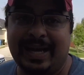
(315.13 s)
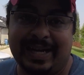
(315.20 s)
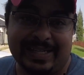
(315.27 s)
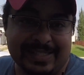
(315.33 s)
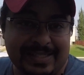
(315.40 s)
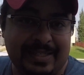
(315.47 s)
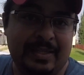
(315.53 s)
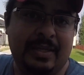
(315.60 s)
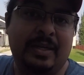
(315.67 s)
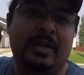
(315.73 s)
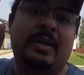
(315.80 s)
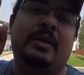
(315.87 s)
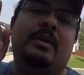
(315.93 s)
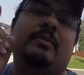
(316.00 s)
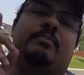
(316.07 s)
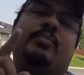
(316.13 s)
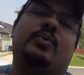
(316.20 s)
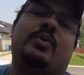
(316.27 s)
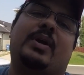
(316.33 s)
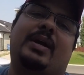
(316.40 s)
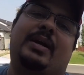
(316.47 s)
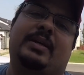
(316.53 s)
casa,
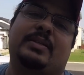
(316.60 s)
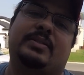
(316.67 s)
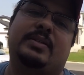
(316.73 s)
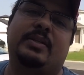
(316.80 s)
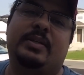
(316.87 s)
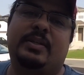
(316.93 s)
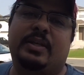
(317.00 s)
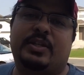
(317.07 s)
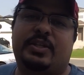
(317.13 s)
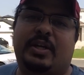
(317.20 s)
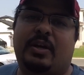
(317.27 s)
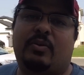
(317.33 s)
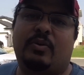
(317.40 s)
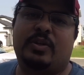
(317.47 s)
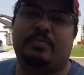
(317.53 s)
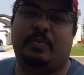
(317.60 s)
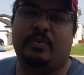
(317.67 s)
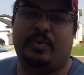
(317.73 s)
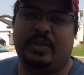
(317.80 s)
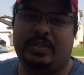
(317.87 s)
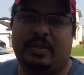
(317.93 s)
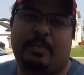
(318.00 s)
por casa e deixar
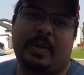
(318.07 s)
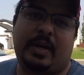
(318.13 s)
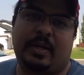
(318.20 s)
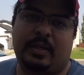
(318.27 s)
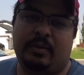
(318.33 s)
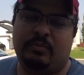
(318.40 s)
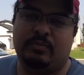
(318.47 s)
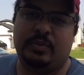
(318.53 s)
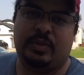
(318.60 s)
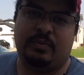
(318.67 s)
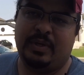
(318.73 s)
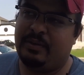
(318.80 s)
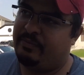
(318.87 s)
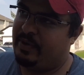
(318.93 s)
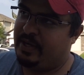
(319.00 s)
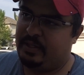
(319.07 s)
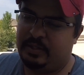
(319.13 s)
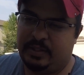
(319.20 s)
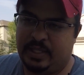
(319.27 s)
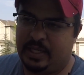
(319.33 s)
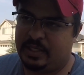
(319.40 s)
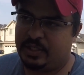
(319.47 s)
correspondência para cada um. Então ele vem,
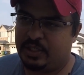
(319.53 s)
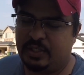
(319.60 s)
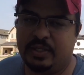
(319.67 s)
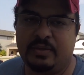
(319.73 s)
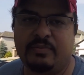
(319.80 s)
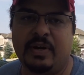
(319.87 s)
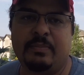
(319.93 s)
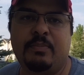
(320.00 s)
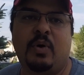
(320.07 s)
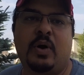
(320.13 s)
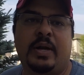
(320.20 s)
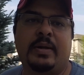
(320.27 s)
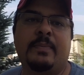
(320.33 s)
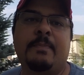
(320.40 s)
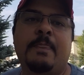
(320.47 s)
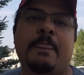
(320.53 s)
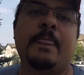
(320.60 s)
deixa e vai embora.